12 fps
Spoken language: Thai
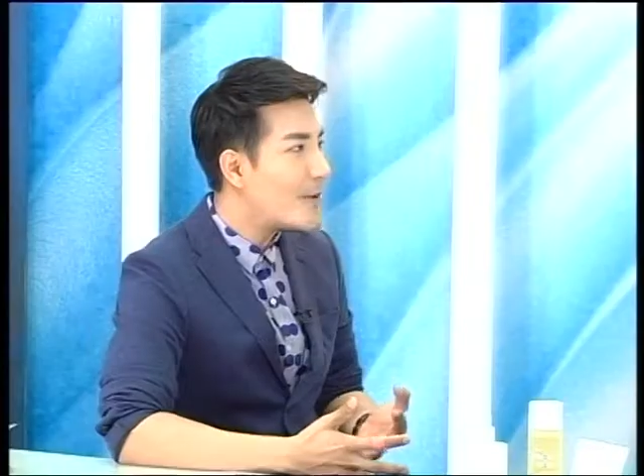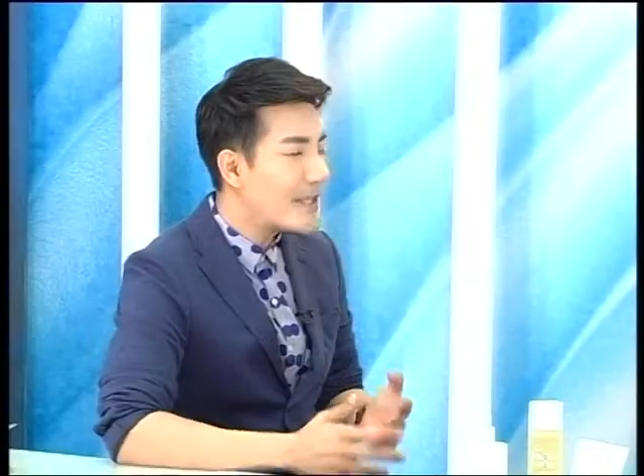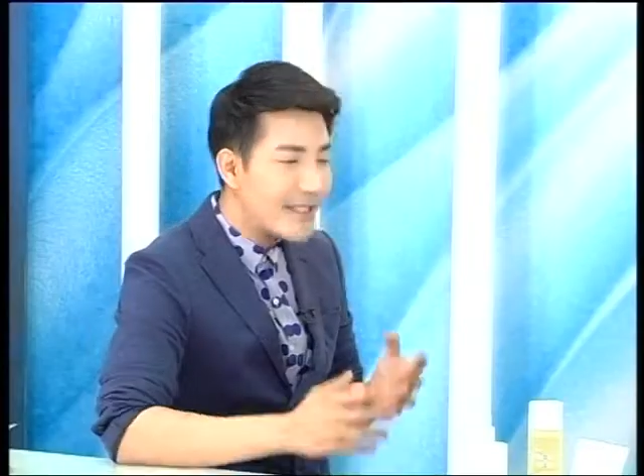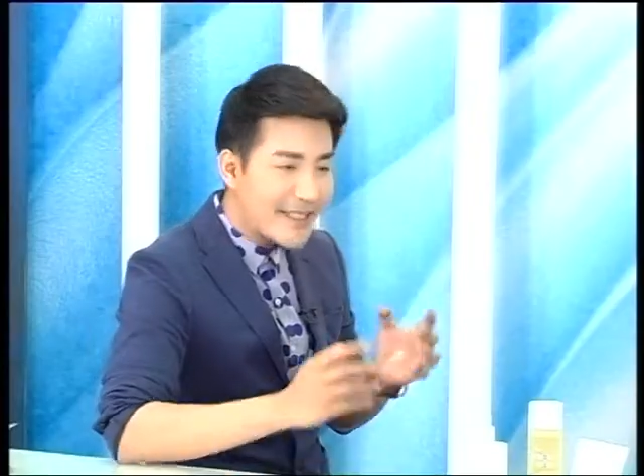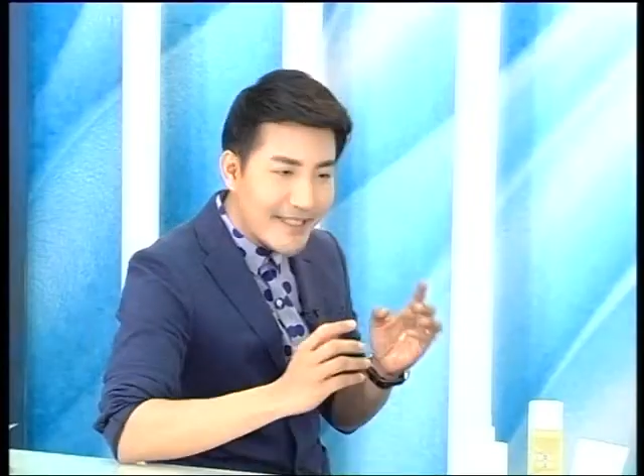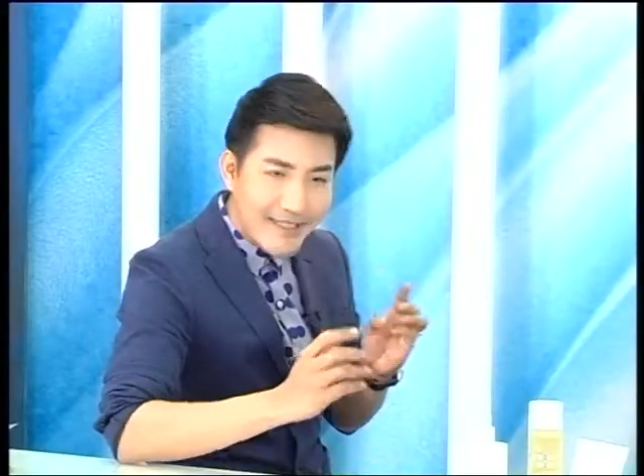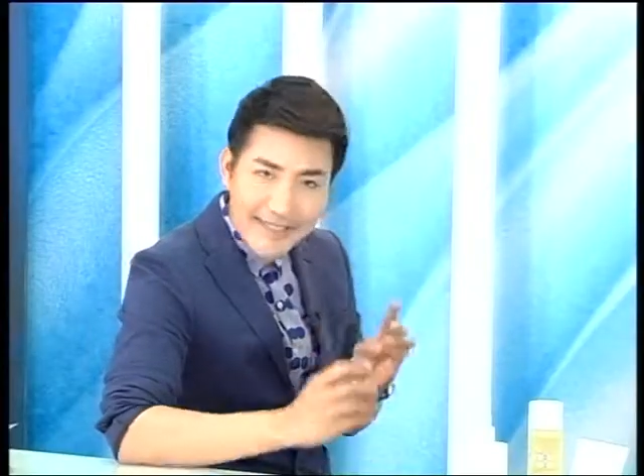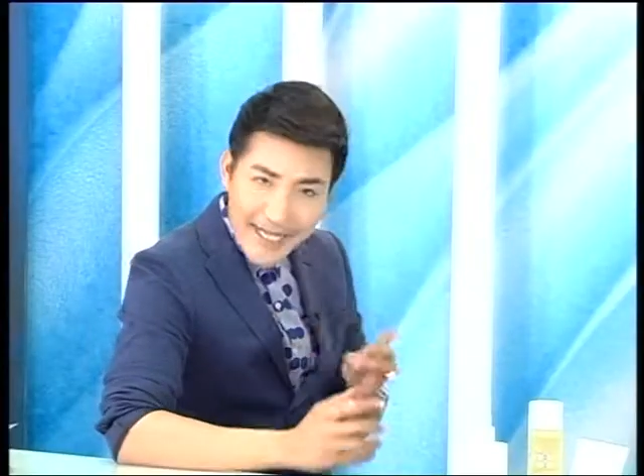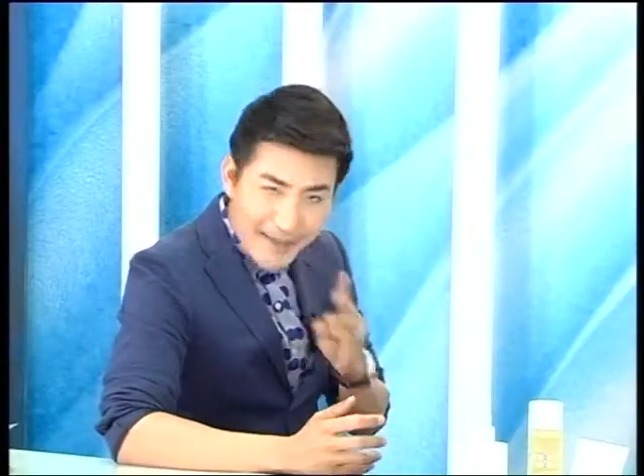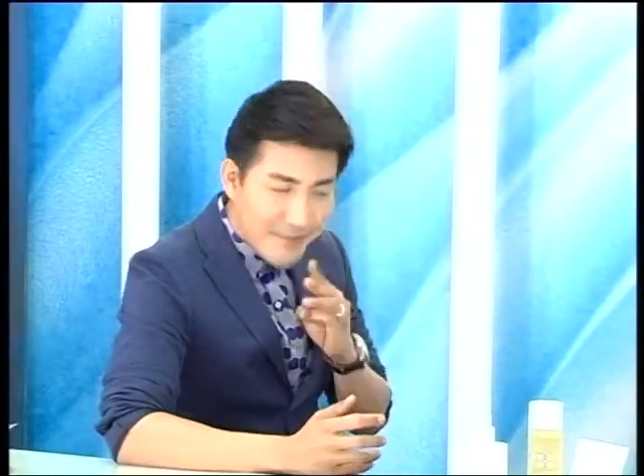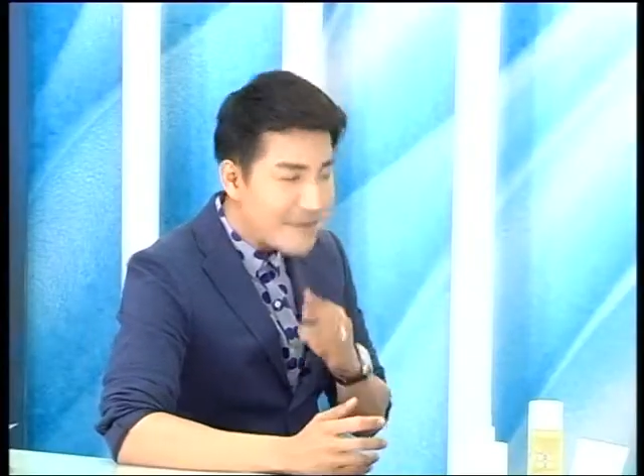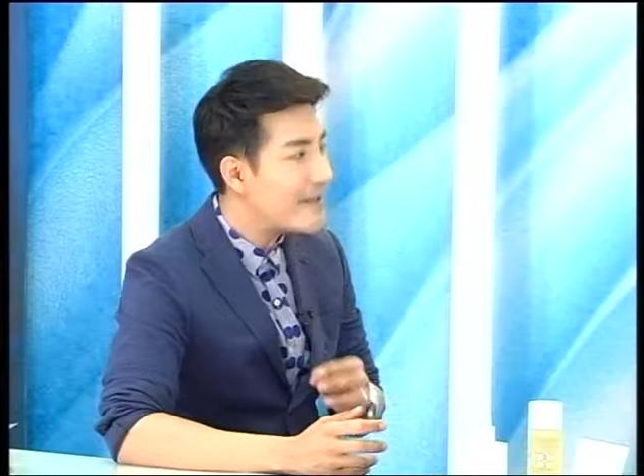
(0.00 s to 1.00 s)
คนสา
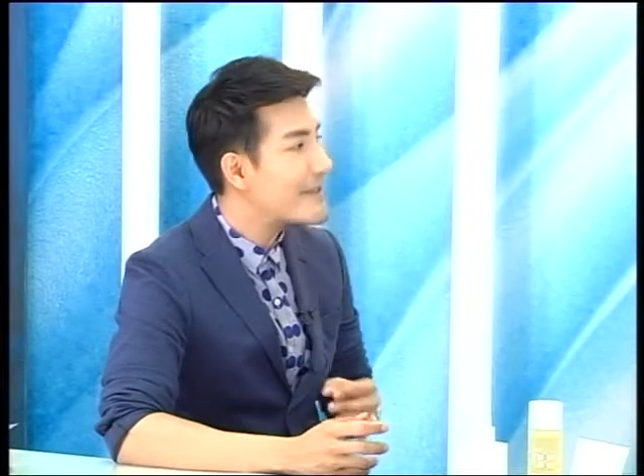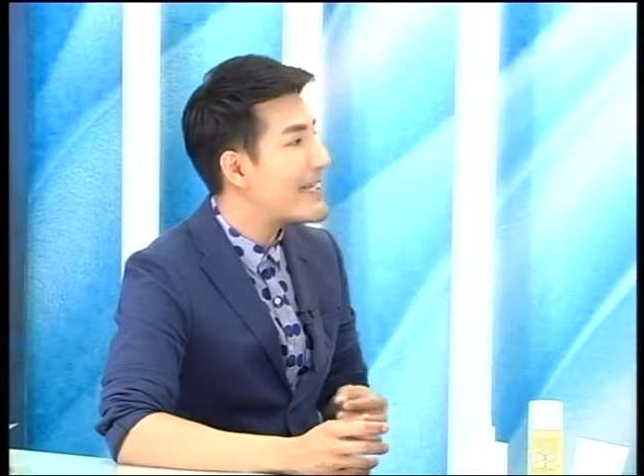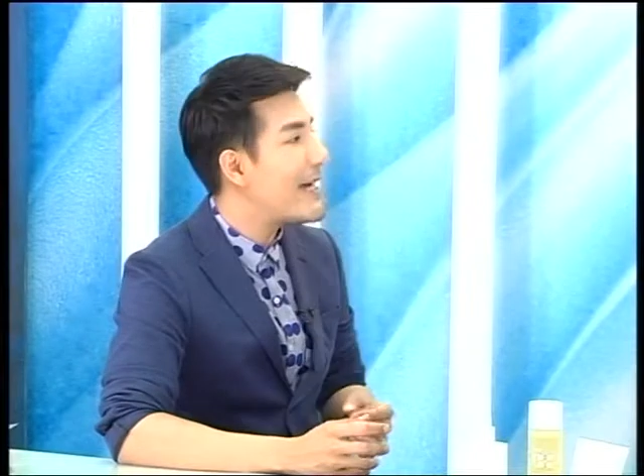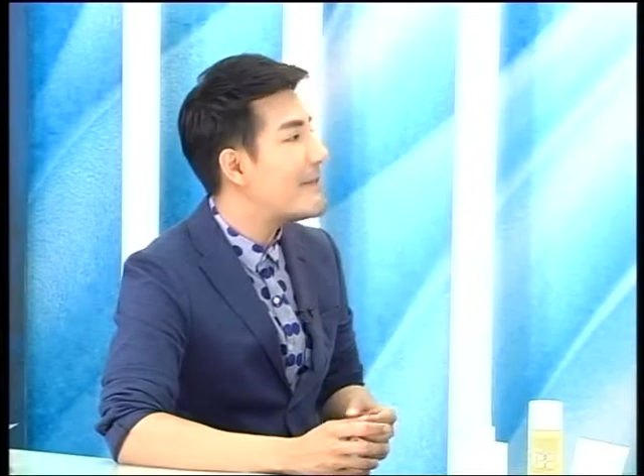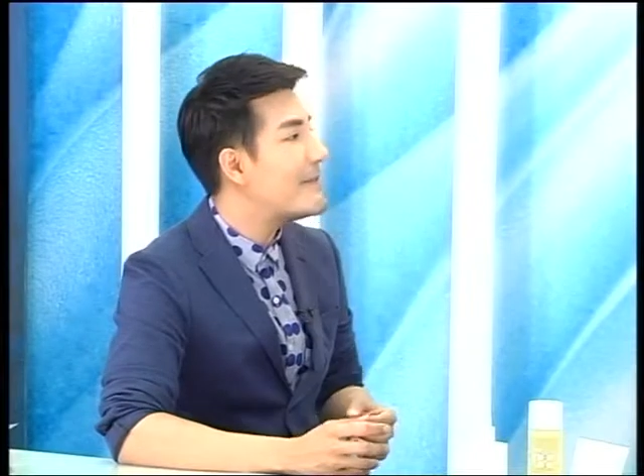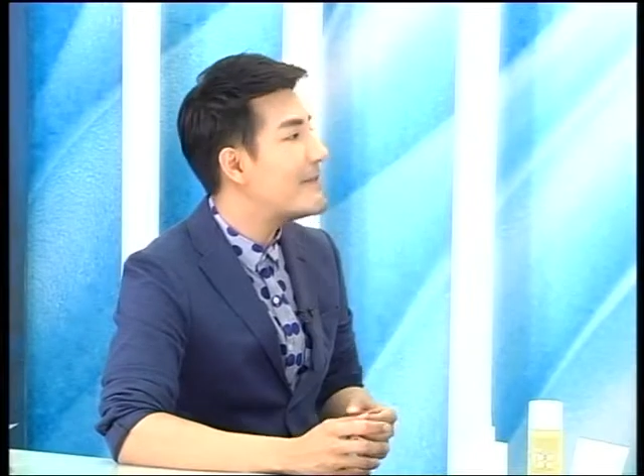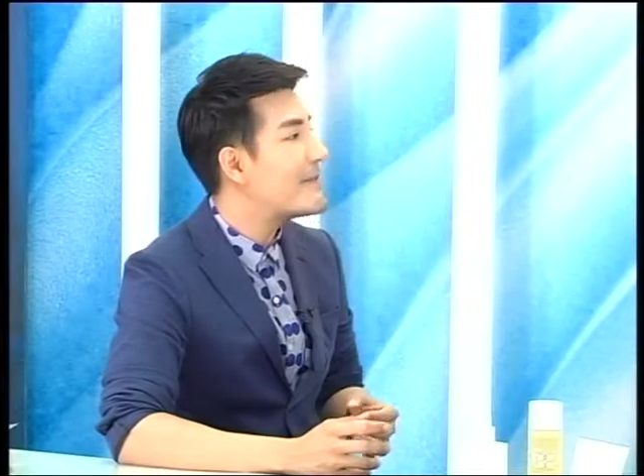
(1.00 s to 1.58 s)
มสาม